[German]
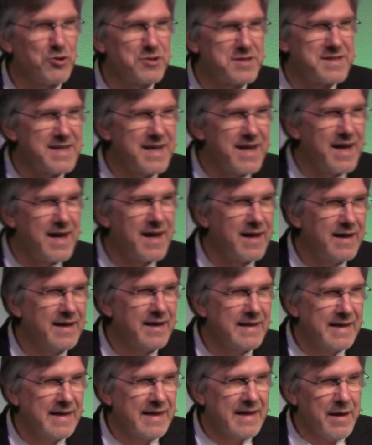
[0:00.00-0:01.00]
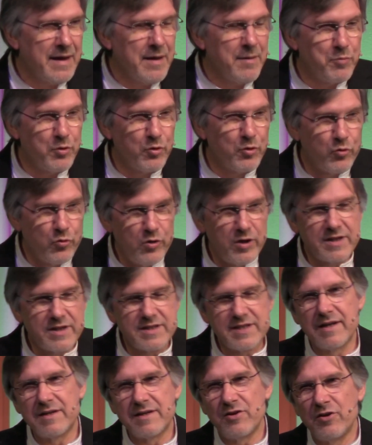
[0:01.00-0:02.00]
mich doch sehr
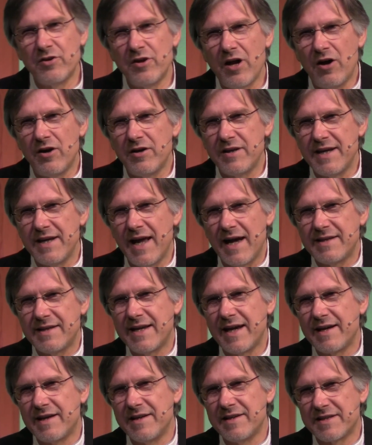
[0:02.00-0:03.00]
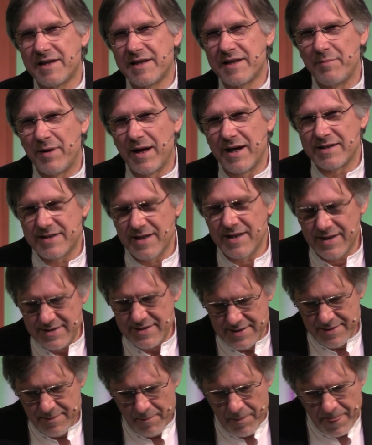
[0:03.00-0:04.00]
berührt hat und auch nachdenklich gemacht
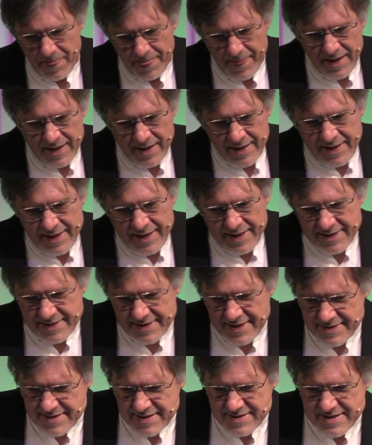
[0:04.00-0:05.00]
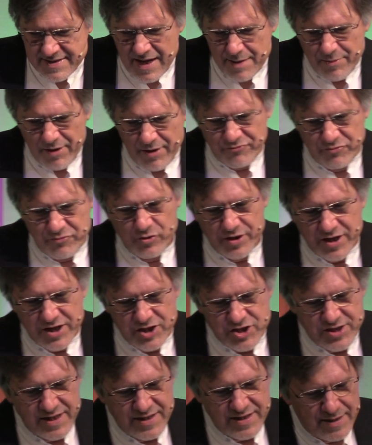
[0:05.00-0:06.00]
hat. Ich lese es einmal
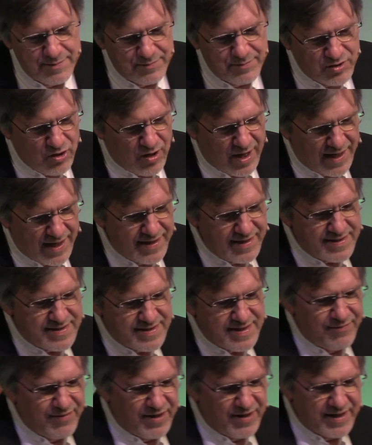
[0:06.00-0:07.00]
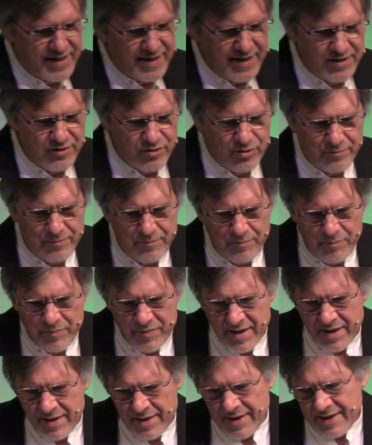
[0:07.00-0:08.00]
vor, das steht im
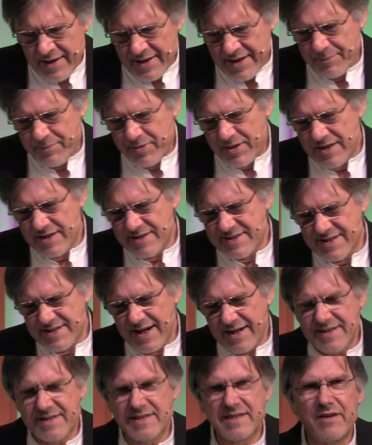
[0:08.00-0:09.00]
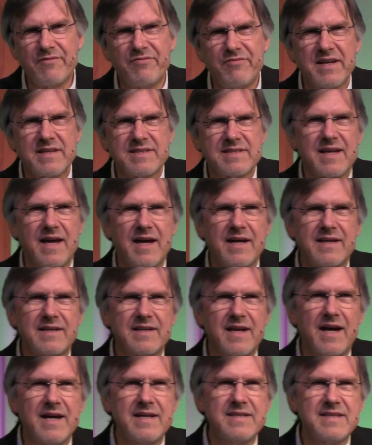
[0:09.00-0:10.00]
Johannesevangelium Kapitel 16, Vers
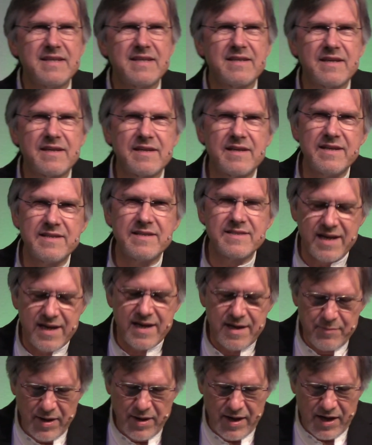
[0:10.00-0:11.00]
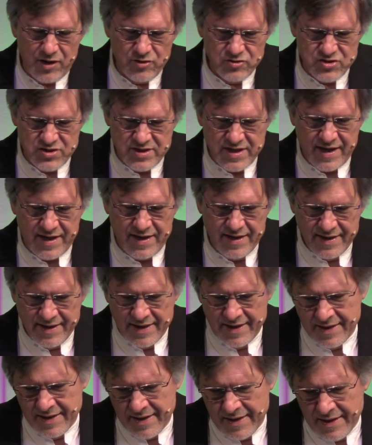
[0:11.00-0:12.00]
33. Ich lese immer aus
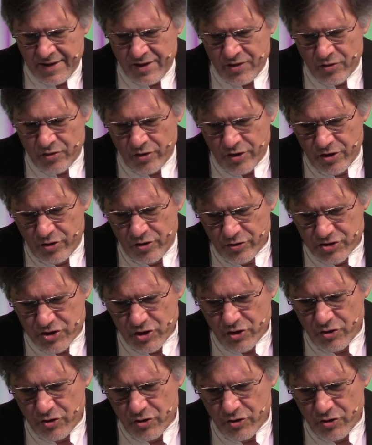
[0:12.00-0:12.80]
der neuen